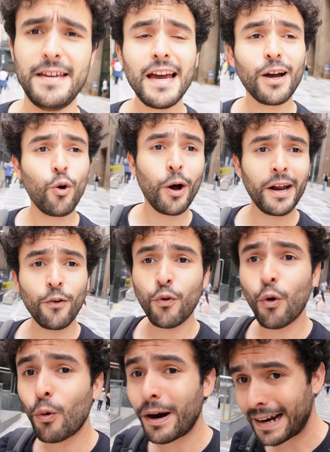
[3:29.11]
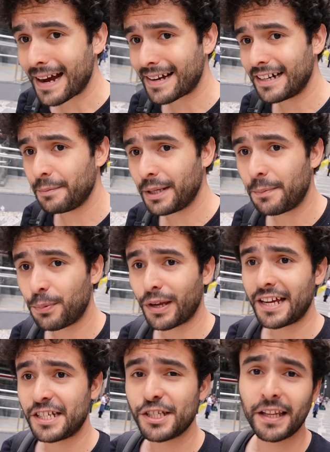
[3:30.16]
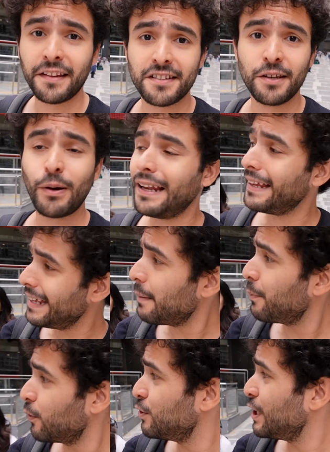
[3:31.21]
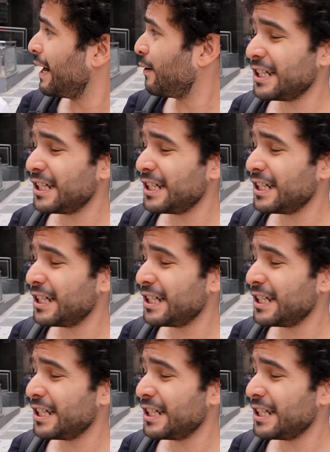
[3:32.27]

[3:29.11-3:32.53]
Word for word: E agora eu vou guardar a câmera porque a gente tá descendo a ladeira Porto Geral,